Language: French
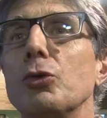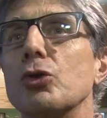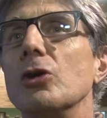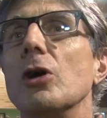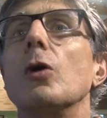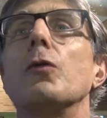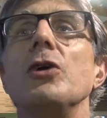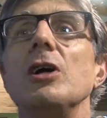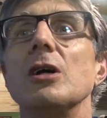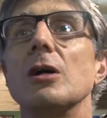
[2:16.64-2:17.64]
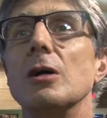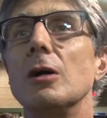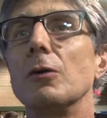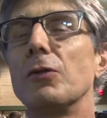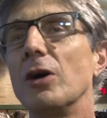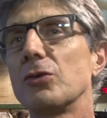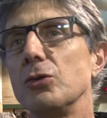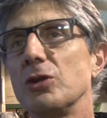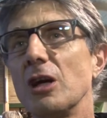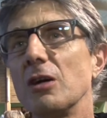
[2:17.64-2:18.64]
Puisqu'on a on fait en France
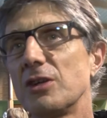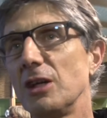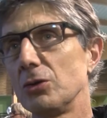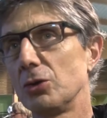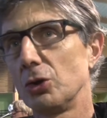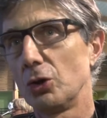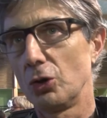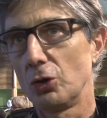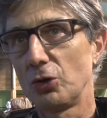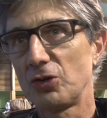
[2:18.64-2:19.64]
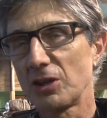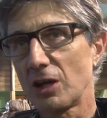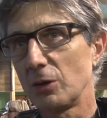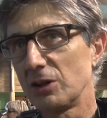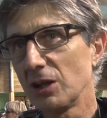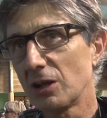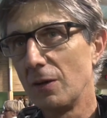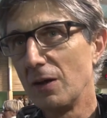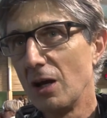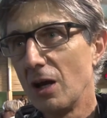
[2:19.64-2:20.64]
une quarantaine de, centres aquatiques,
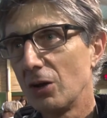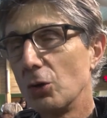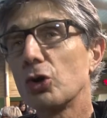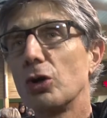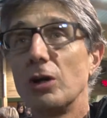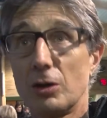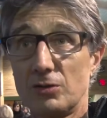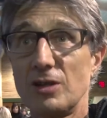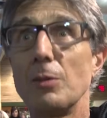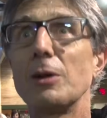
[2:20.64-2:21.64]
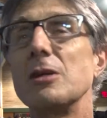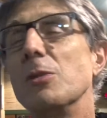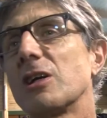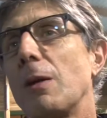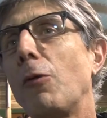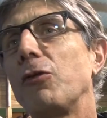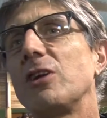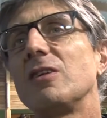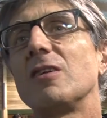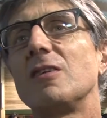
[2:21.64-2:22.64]
donc c'est un bâtiment qui a
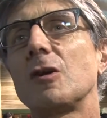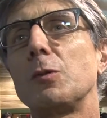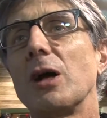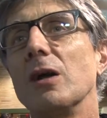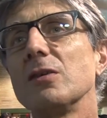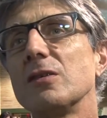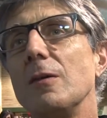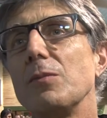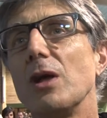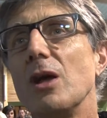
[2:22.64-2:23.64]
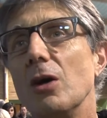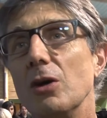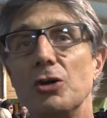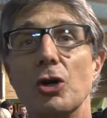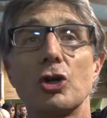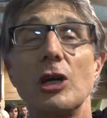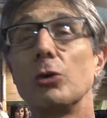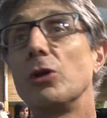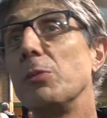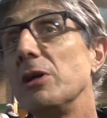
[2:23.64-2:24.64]
profité de cette expérience, et dans lequel
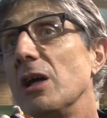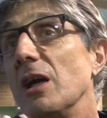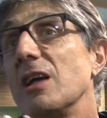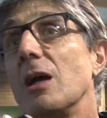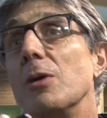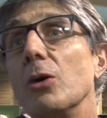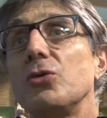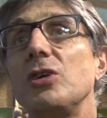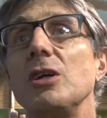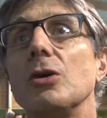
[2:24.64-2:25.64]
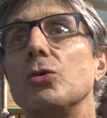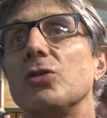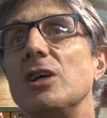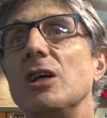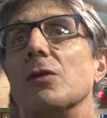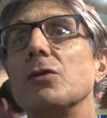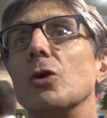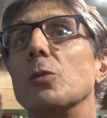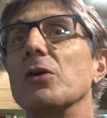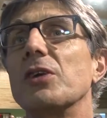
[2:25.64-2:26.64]
on a mis également aussi tout ce qui est
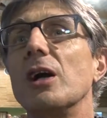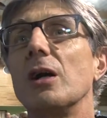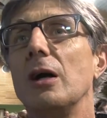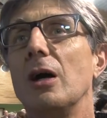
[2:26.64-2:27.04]
environnemental,